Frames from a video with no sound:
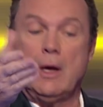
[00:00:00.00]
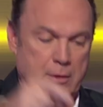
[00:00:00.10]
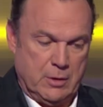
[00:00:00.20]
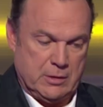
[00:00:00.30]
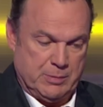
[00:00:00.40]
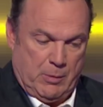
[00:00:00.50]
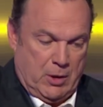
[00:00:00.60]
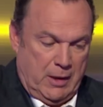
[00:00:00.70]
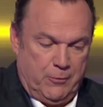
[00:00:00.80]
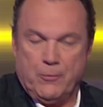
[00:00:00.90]
Dans ce
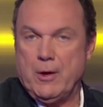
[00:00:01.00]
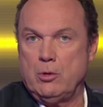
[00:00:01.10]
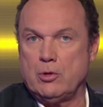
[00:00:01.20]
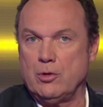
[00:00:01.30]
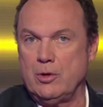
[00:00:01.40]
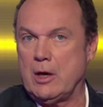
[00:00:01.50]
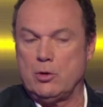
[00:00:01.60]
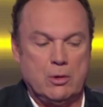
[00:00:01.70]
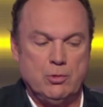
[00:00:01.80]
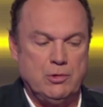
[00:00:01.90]
moment-là, il faut faire le 32,
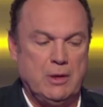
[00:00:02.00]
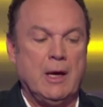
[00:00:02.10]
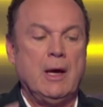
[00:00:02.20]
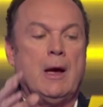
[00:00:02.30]
43 tout de suite.